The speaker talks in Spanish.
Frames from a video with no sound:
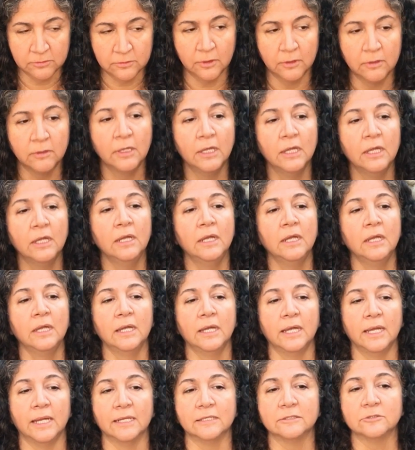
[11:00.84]
¿no?
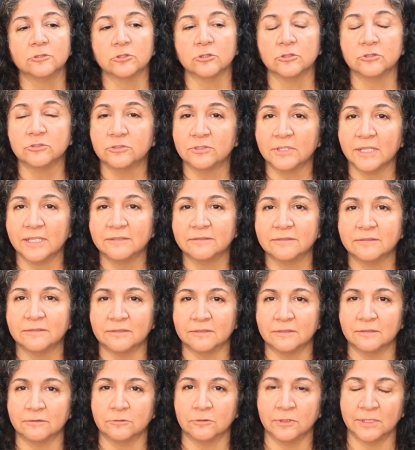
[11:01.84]
entonces
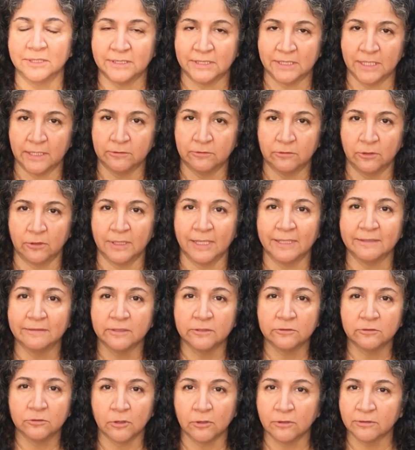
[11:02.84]
nuestras horas
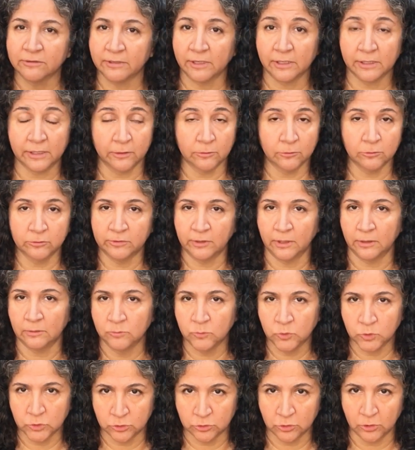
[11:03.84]
de sol se reducen
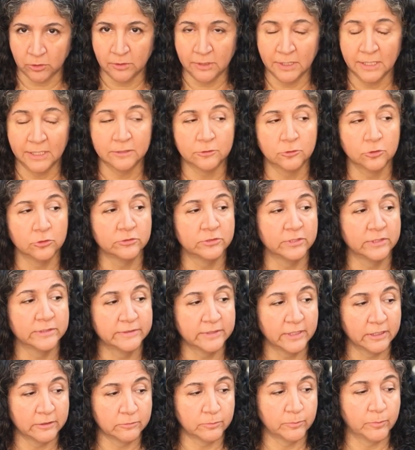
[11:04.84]
mucho.
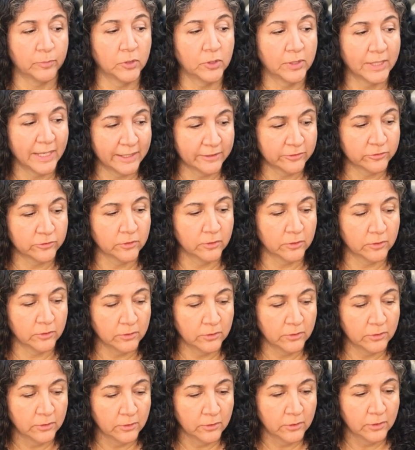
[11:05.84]
Entonces es por eso
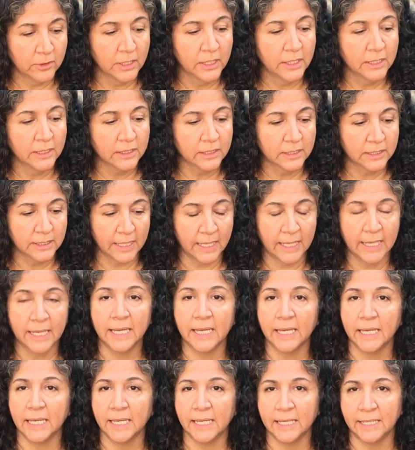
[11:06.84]

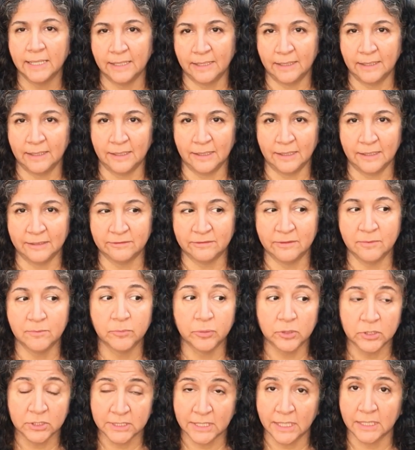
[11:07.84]
que eh, es
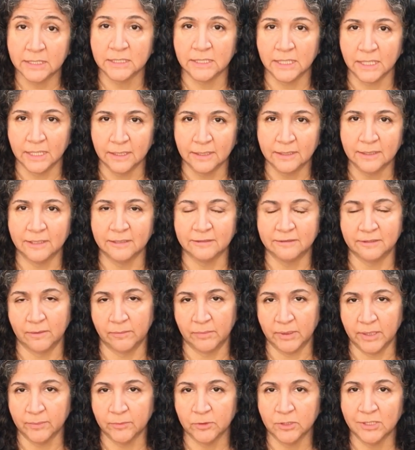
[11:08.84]
importante que
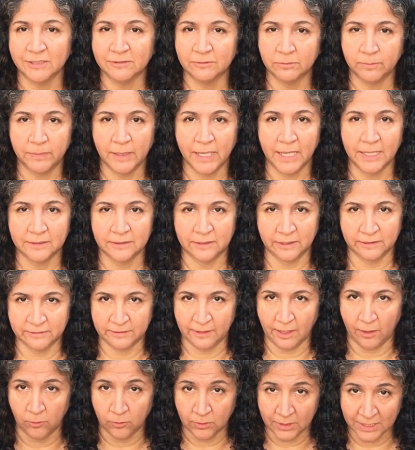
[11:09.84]
sembremos las
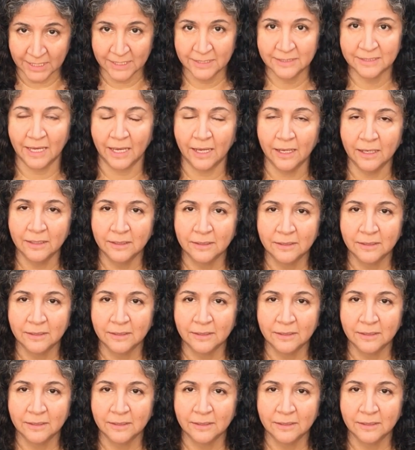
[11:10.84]
plantas ahorita,